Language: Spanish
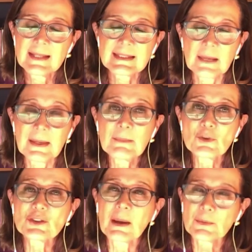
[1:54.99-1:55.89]

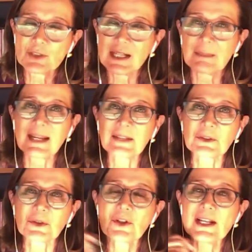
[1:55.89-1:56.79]
Sabemos y vamos a ir
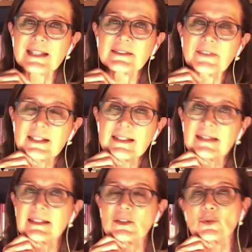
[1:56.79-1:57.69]
hablando ¿no? de las
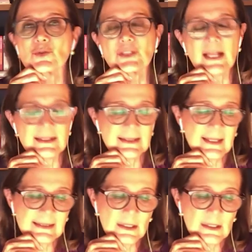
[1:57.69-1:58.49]
diferentes circunstancias.